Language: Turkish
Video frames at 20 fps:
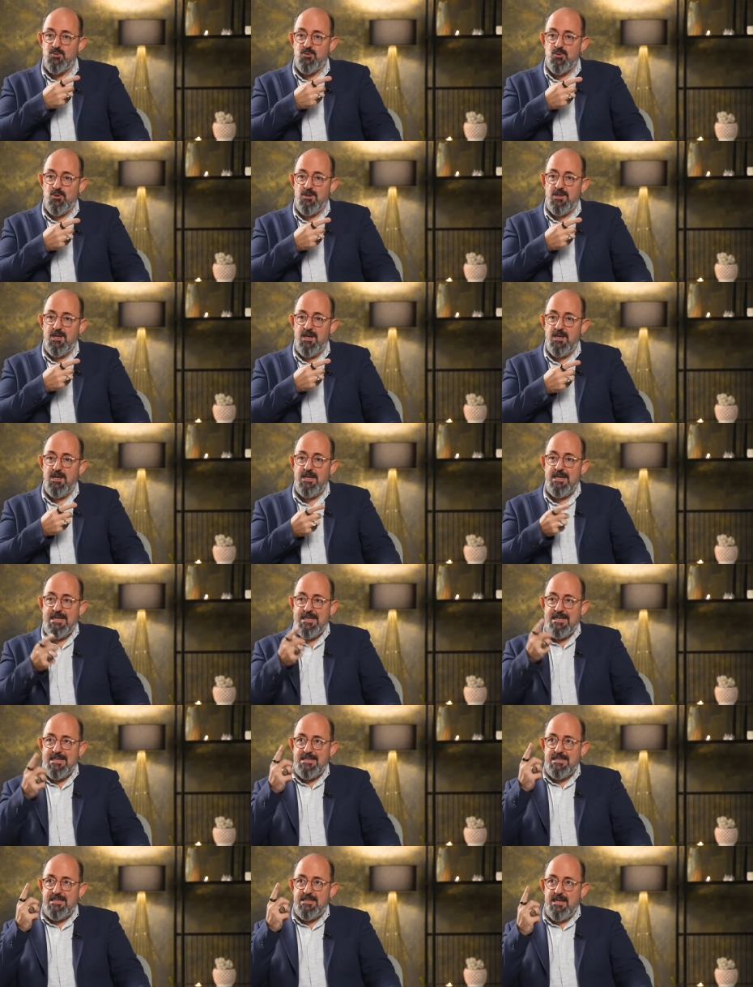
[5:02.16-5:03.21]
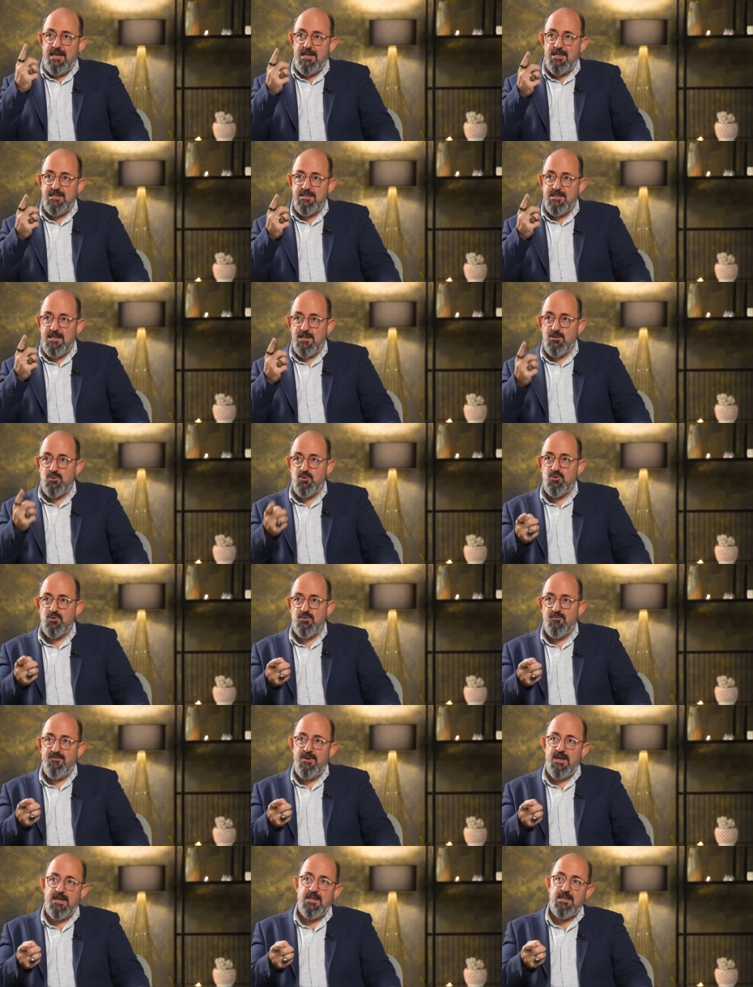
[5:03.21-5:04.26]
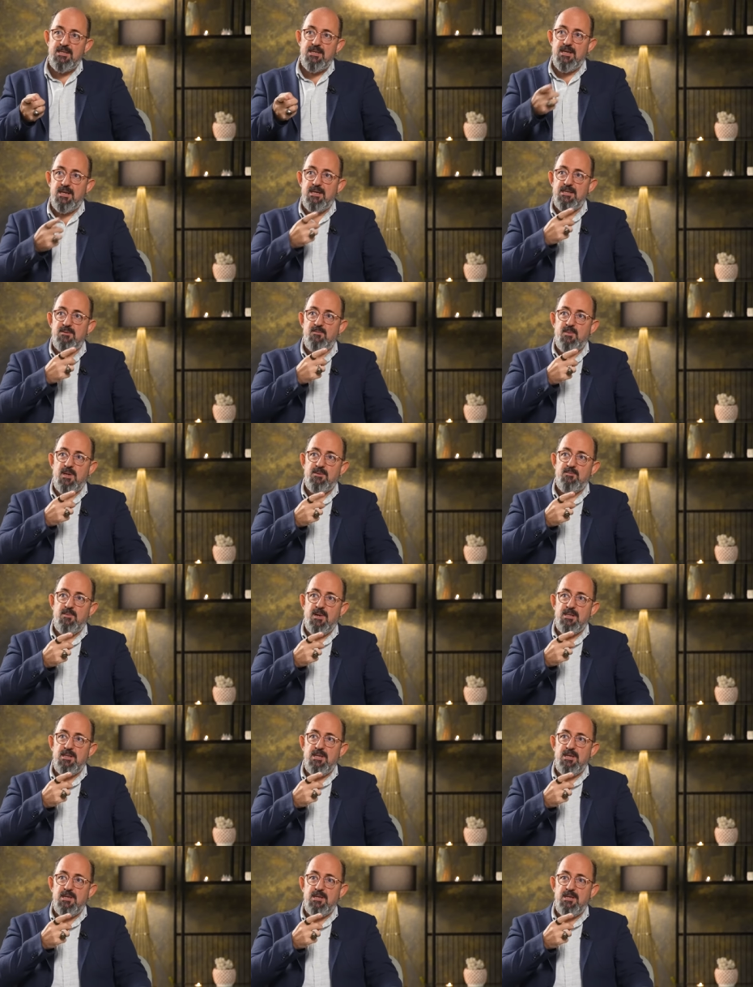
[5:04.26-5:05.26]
sonra tanrısal gücünü fark ederek adım atmakla